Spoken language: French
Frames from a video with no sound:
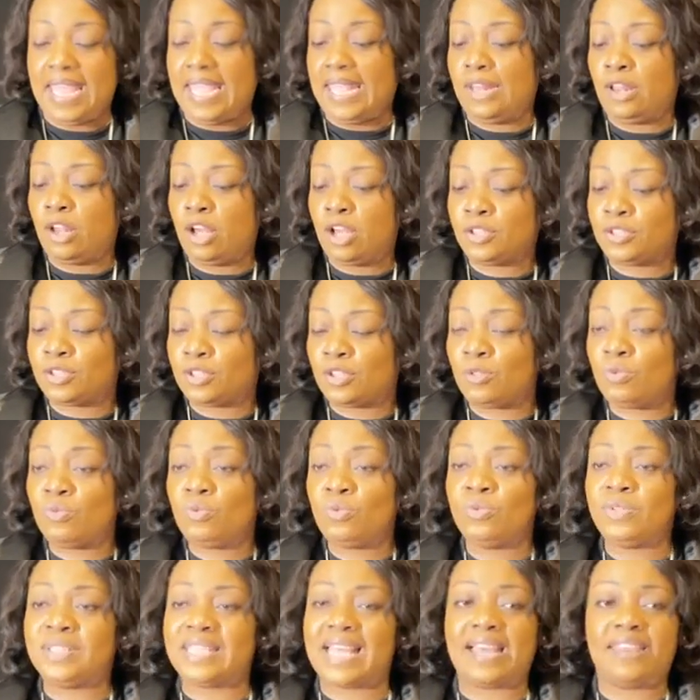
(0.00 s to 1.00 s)
Et lorsque
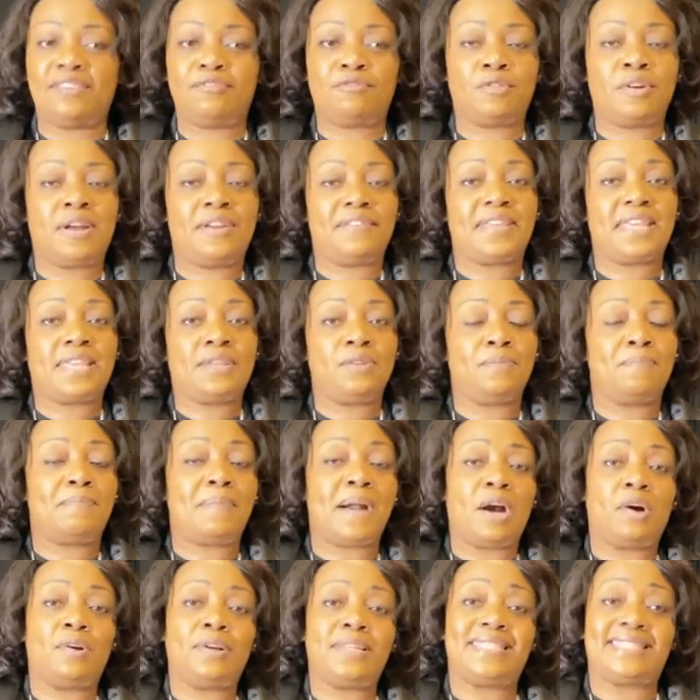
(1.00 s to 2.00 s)
nous nous arrivons avec une
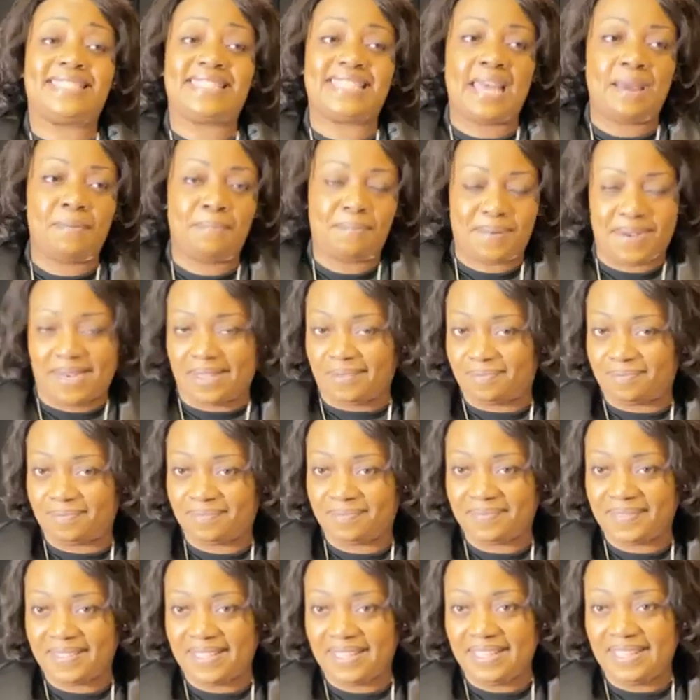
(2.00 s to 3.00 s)
parole simple,
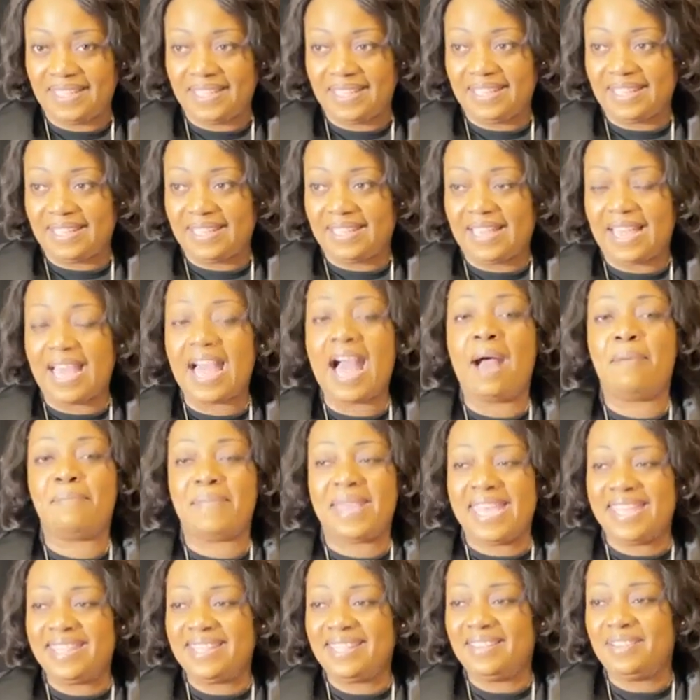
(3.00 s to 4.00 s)

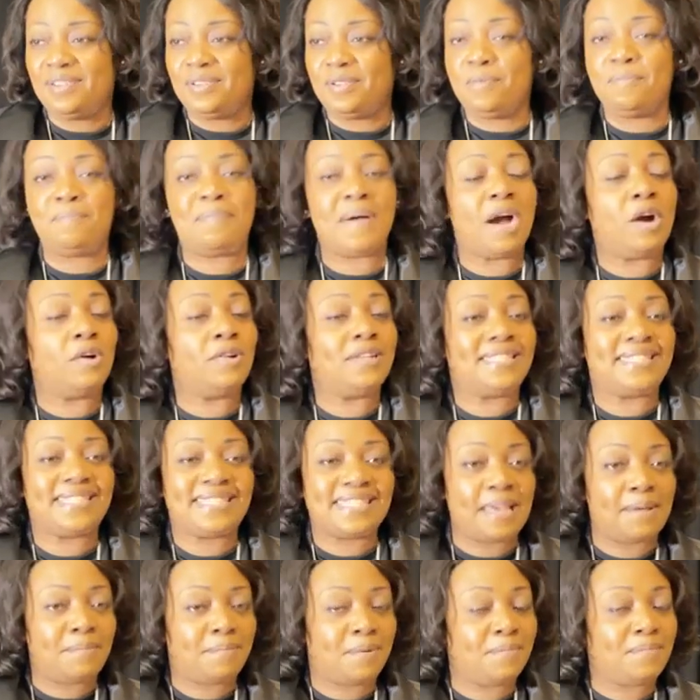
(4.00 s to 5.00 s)
Amen, une parole
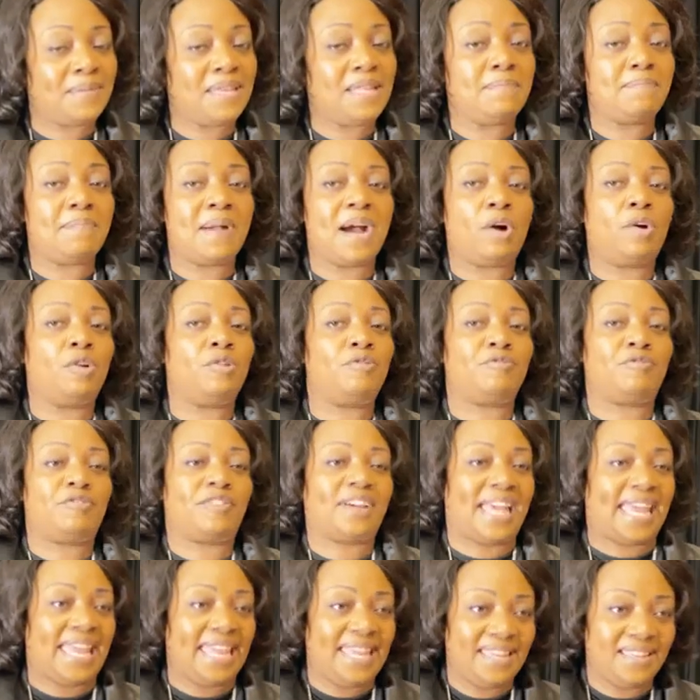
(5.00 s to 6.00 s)
simple, mais une parole
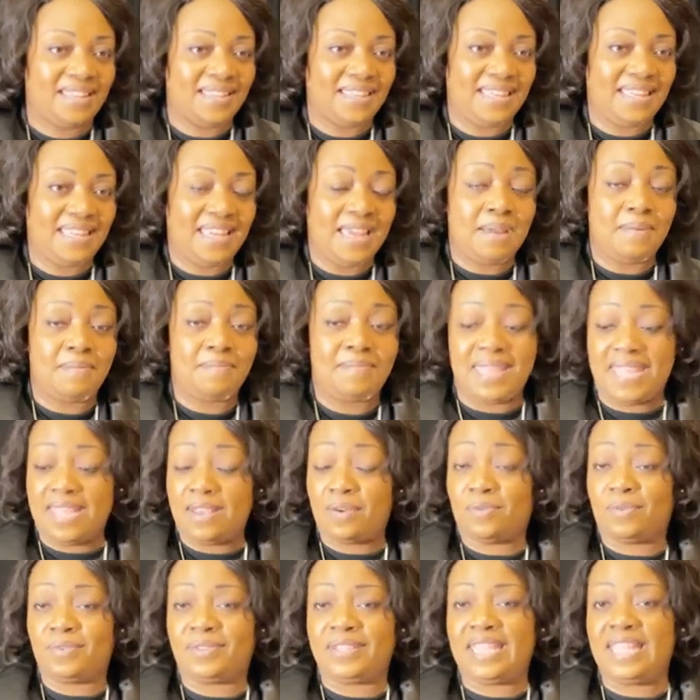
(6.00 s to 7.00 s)
vraie,
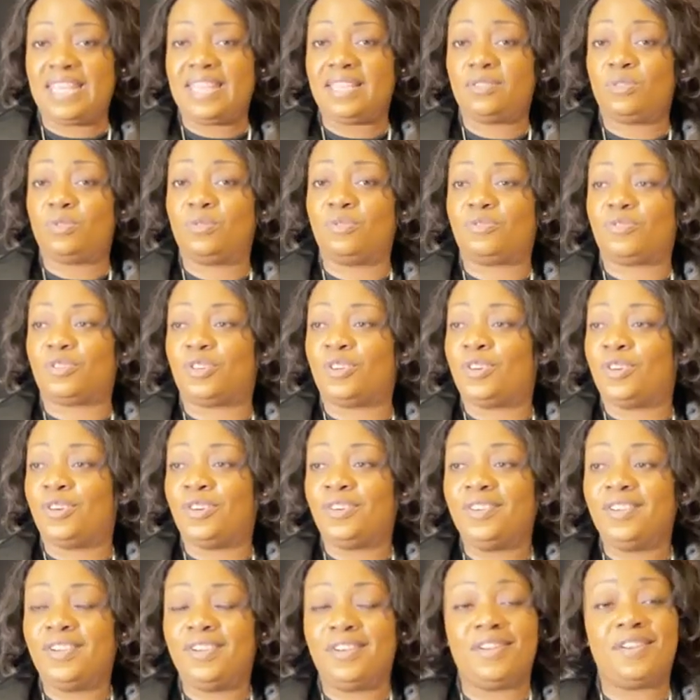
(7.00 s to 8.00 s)
mais on est
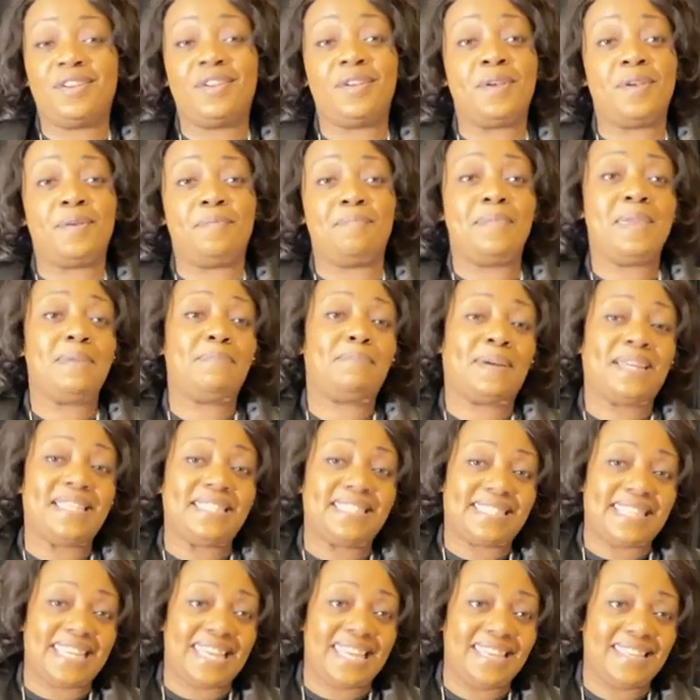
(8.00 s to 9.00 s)
souvent euh,
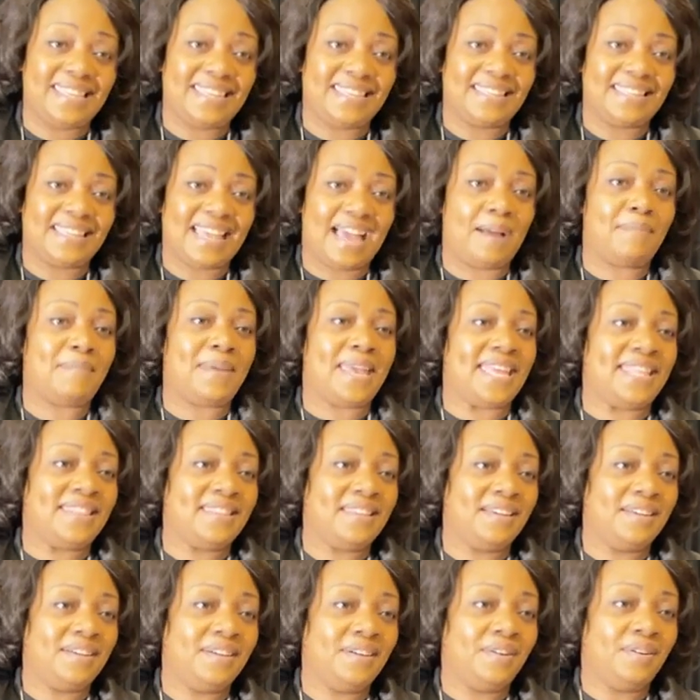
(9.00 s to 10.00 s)
méprisé, Amen,